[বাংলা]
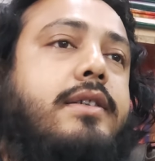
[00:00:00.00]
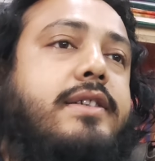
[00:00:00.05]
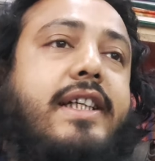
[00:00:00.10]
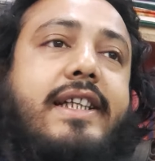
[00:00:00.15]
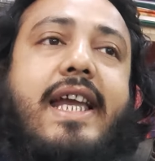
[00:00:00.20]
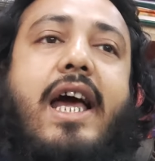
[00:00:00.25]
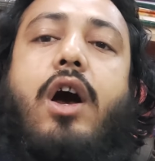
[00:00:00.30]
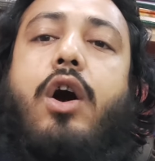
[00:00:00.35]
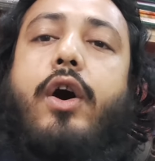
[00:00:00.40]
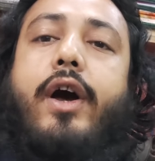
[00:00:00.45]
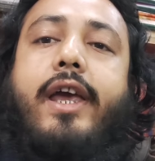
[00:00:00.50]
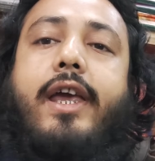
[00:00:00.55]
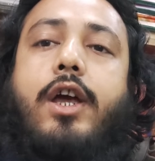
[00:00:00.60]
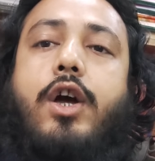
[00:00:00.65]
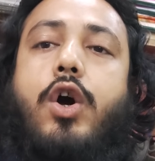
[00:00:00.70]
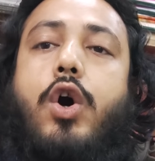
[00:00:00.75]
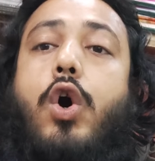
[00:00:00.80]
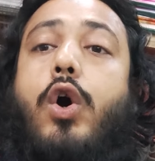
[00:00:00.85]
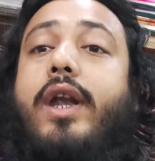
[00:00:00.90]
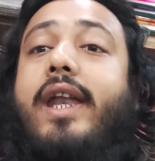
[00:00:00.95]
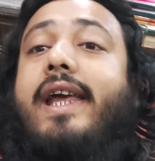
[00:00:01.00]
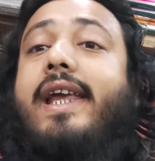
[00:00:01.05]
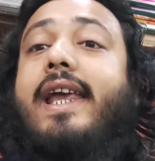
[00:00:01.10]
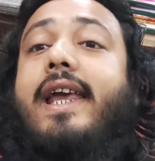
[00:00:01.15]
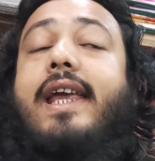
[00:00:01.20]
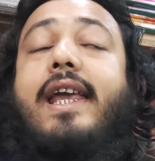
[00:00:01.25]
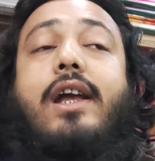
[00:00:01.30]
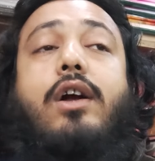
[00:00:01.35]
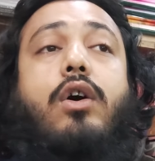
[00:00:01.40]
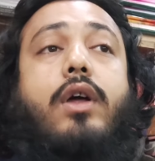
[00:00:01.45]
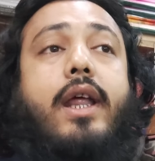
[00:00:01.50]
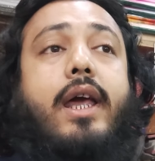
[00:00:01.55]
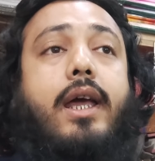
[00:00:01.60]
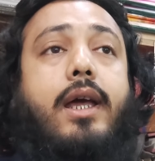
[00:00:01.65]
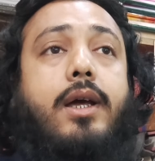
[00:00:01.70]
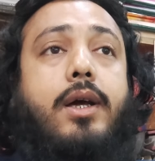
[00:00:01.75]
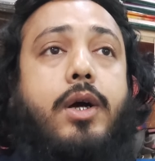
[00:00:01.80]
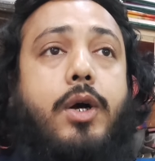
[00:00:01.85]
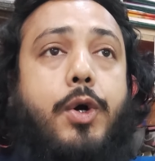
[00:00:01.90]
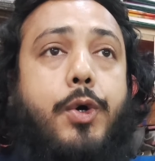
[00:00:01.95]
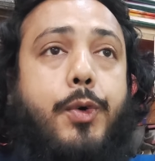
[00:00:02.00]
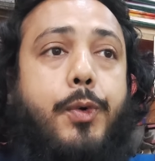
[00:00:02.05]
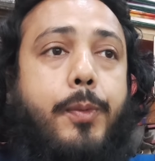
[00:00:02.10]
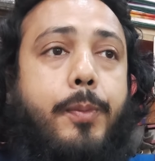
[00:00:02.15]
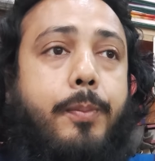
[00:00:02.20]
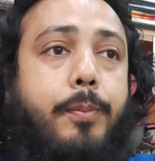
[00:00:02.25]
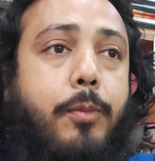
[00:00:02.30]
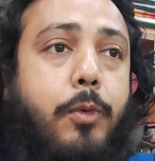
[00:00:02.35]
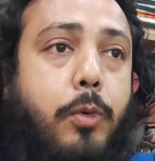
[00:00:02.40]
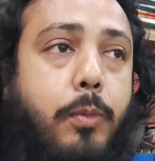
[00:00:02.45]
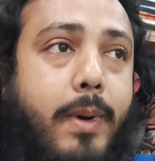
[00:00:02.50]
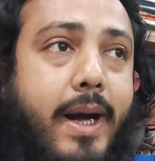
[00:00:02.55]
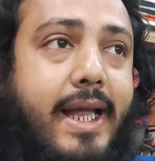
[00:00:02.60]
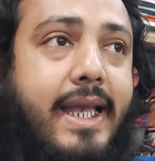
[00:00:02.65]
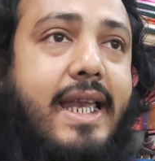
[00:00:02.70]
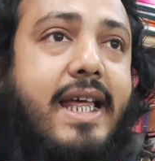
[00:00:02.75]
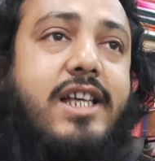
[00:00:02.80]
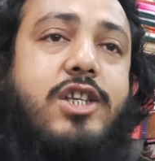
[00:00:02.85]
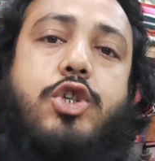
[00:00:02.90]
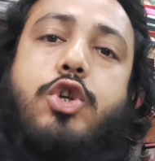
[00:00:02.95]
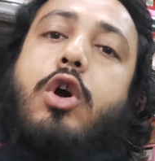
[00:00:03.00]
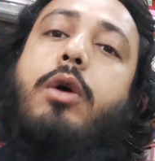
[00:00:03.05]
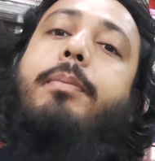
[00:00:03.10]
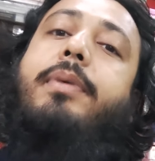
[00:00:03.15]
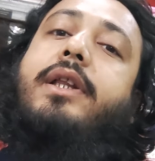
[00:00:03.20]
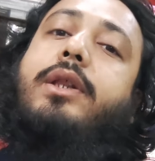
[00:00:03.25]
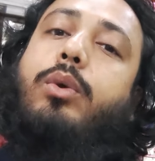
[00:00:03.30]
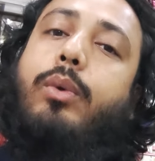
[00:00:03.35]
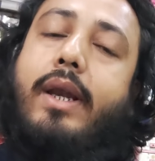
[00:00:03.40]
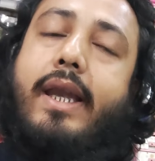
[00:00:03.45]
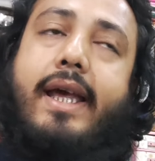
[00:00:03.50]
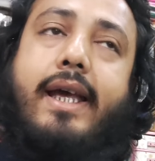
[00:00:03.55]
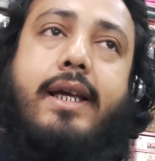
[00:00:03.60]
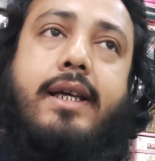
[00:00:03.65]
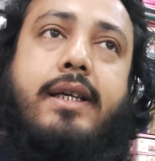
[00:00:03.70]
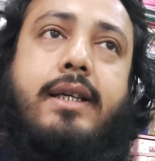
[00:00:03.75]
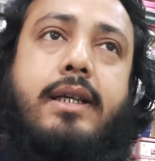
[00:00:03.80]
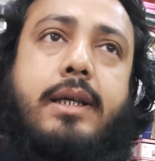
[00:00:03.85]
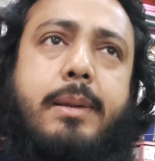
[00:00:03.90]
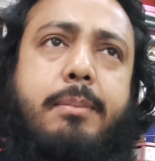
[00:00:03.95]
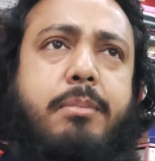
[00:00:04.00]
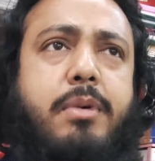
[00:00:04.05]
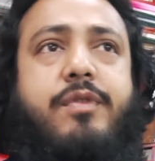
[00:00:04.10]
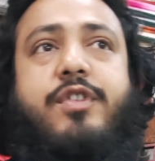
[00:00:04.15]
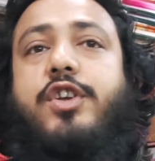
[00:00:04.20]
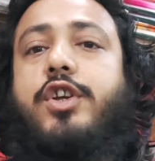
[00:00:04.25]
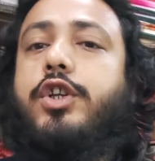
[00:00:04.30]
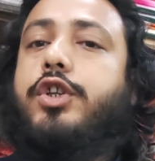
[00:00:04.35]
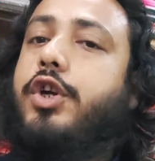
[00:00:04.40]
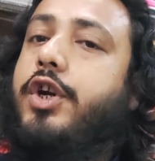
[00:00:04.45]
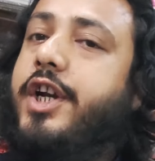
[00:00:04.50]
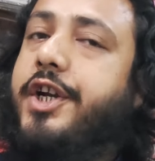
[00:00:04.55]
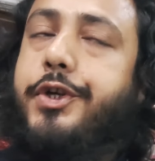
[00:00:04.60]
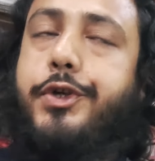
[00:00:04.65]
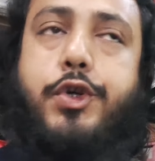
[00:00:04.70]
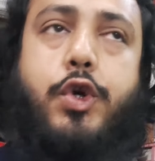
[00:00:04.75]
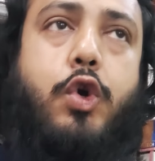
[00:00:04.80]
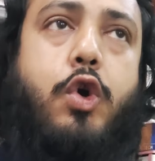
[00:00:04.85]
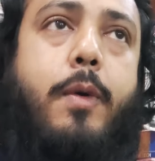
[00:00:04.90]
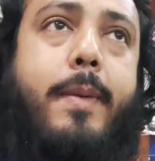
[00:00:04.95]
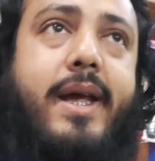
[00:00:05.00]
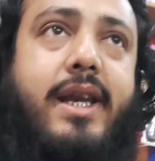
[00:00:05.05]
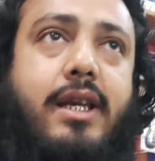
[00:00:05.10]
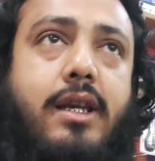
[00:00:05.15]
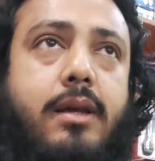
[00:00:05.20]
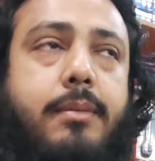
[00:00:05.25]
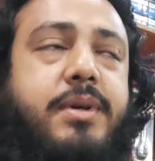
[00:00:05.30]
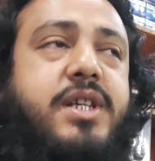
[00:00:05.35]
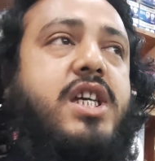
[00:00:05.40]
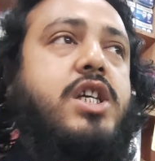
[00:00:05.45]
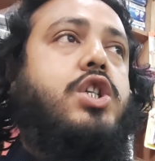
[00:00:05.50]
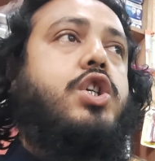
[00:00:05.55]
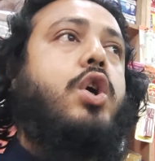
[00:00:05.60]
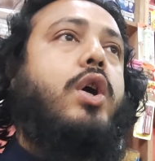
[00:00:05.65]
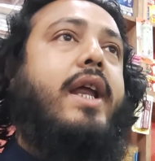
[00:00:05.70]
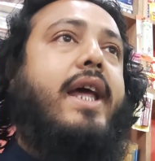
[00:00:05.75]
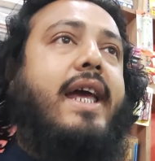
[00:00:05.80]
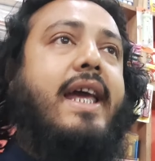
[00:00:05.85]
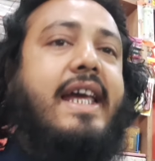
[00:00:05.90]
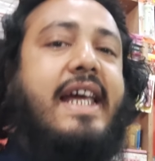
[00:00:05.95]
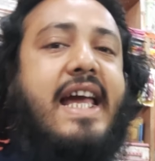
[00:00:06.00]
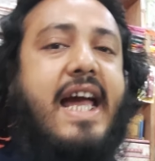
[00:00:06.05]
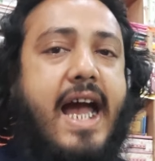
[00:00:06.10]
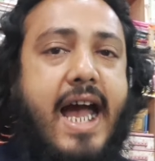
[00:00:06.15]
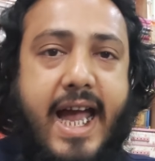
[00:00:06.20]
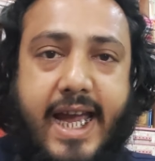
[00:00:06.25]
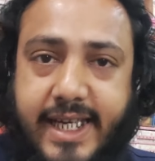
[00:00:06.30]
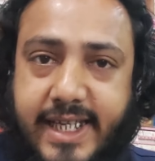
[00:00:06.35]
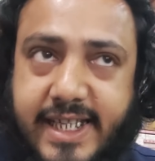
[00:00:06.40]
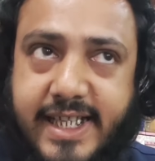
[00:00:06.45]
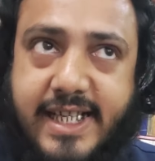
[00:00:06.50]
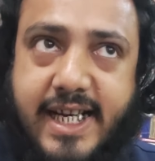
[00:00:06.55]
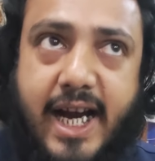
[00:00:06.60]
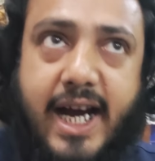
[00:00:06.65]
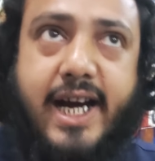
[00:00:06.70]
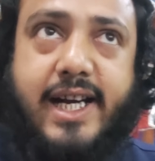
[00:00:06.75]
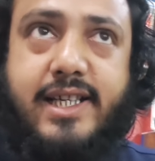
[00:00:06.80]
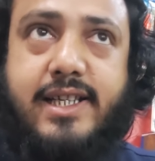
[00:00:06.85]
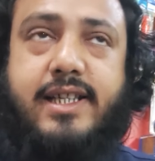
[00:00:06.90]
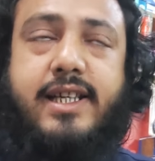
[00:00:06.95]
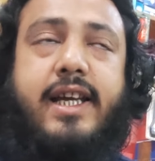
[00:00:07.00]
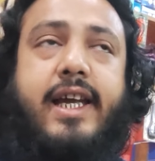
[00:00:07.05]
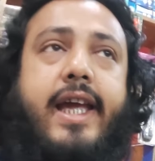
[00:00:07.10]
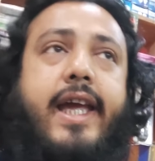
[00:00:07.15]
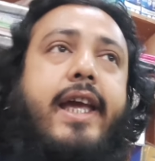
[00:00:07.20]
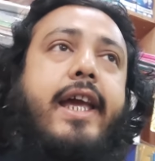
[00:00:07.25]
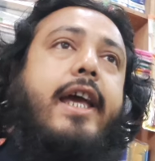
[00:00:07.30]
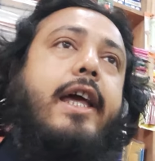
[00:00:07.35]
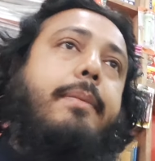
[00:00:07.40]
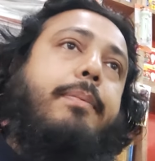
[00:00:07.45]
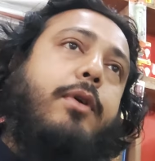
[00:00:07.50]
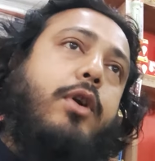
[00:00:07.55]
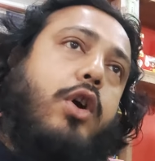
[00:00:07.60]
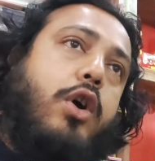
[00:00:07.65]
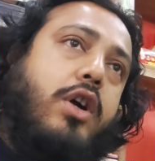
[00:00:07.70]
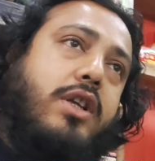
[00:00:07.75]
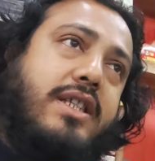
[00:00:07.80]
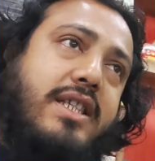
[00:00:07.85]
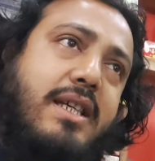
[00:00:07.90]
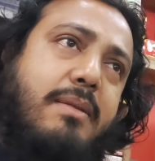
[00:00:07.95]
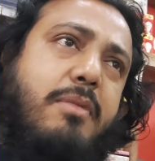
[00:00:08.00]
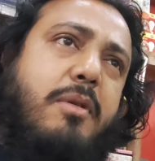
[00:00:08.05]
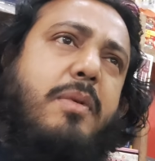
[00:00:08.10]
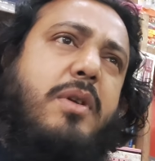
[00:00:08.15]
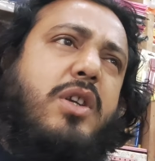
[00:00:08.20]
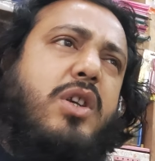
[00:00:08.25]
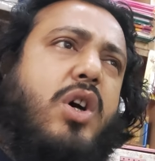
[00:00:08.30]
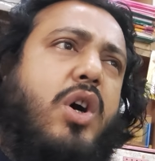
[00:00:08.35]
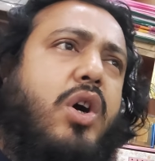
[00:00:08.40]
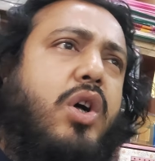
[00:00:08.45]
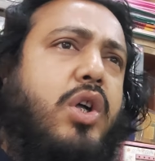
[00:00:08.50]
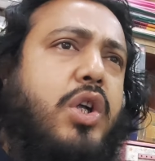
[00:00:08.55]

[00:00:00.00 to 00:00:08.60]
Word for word: যেটা হয় অনেকে কি করে মোবাইলে ছবি তুলে বিভিন্ন ধরনের ডকুমেন্ট বিশেষ করে আইডি কার্ড এরপরে হচ্ছে বিভিন্ন